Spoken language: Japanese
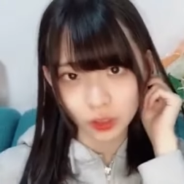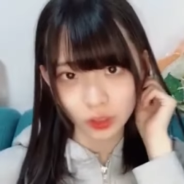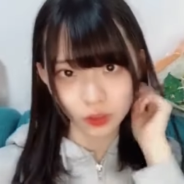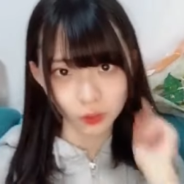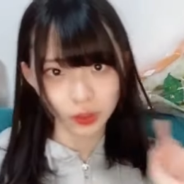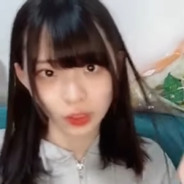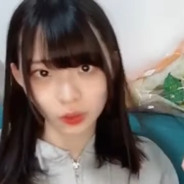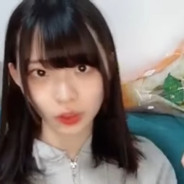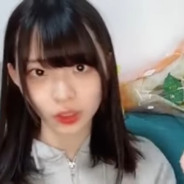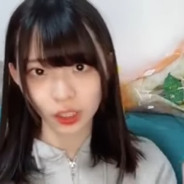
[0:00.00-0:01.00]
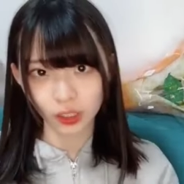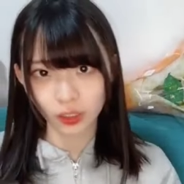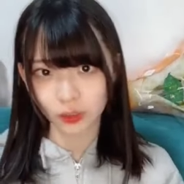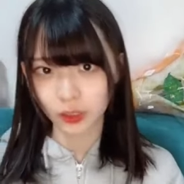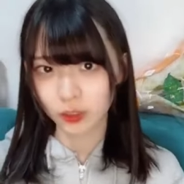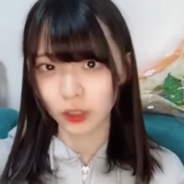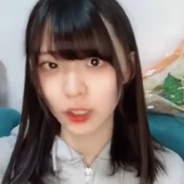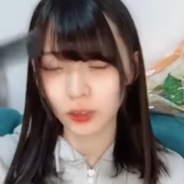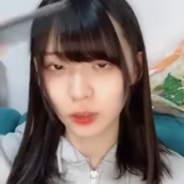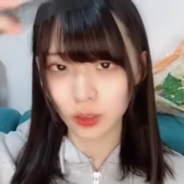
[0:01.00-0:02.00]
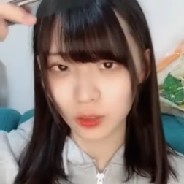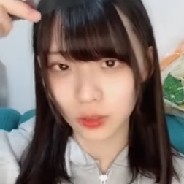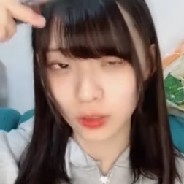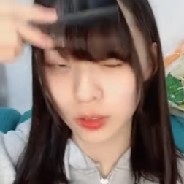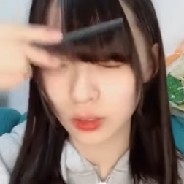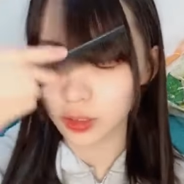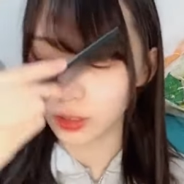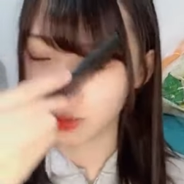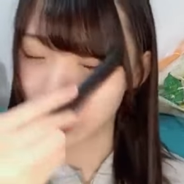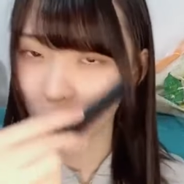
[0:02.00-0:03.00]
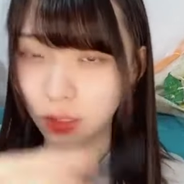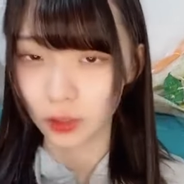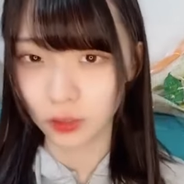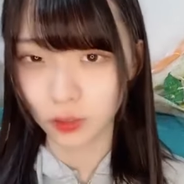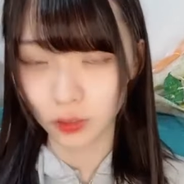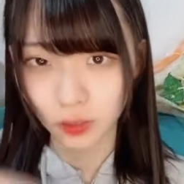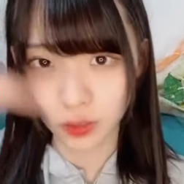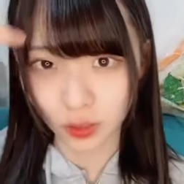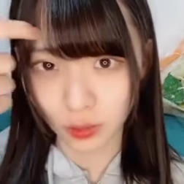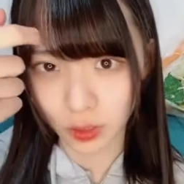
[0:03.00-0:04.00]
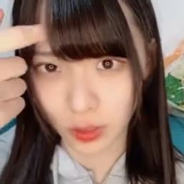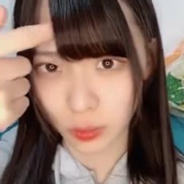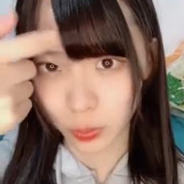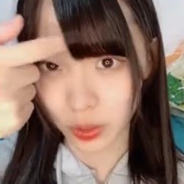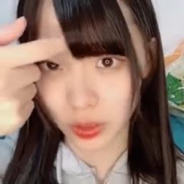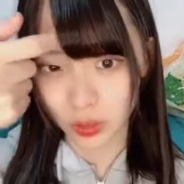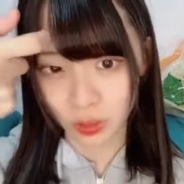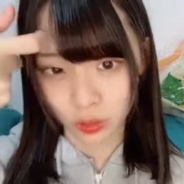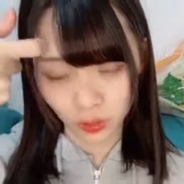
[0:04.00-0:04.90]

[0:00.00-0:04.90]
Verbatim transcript: そう見てお花可愛くないこれのついてはあのいつか分かります